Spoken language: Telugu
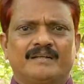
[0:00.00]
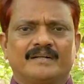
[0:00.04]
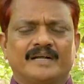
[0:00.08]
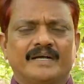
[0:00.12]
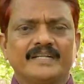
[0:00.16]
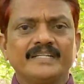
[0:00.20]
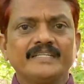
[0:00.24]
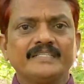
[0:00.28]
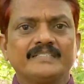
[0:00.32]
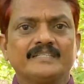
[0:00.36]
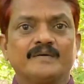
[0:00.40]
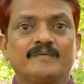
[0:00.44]

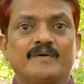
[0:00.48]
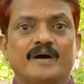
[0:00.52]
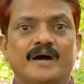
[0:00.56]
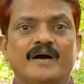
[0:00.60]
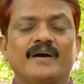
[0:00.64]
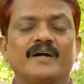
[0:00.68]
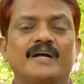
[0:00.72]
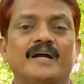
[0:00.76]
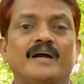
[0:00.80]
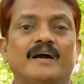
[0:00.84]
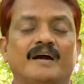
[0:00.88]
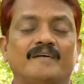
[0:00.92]
కనీసం
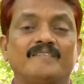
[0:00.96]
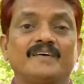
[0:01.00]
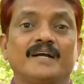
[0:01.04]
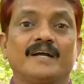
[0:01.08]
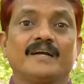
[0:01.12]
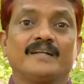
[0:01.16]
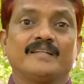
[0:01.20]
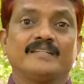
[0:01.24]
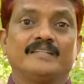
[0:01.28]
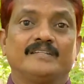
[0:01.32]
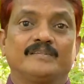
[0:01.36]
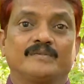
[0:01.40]
అవగా
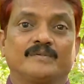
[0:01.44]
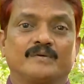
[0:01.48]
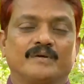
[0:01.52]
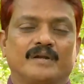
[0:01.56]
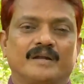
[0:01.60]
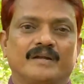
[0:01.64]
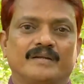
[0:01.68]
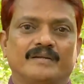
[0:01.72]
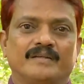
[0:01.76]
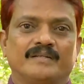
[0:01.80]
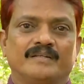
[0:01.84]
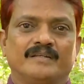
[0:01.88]
అవగాహన
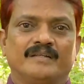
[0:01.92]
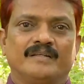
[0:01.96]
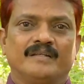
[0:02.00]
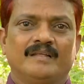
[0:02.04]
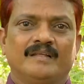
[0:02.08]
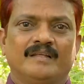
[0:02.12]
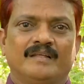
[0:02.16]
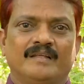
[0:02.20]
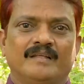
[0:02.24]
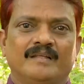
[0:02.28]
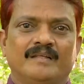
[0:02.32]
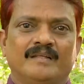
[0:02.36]
తీసుకురాడు
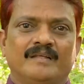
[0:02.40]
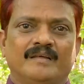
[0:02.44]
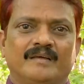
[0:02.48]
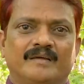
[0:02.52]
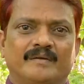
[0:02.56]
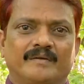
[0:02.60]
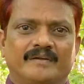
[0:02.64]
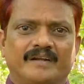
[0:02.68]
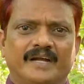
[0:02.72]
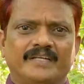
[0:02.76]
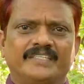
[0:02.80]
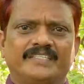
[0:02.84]

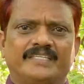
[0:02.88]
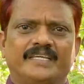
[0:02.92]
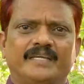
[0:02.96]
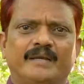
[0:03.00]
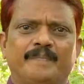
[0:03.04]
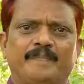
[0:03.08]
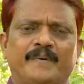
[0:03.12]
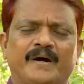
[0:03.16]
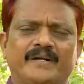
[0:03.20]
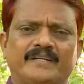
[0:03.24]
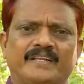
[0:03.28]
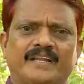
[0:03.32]
రాజకీయ
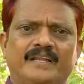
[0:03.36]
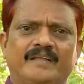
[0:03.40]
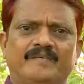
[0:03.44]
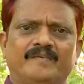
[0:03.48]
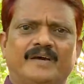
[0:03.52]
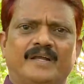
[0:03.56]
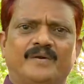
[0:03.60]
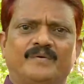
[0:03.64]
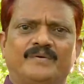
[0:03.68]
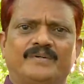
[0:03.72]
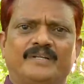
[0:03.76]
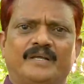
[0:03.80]
పార్టీలు
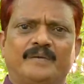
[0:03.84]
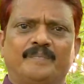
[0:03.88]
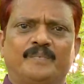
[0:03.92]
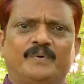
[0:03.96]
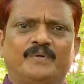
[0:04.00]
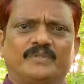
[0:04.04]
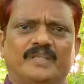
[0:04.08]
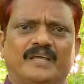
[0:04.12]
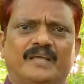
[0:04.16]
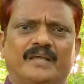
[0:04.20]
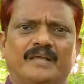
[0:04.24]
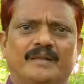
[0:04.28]
ఇవాళ ఉంటాయి
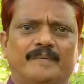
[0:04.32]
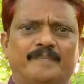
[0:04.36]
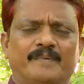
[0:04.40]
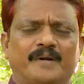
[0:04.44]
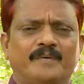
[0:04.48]
పోతాయి కానీ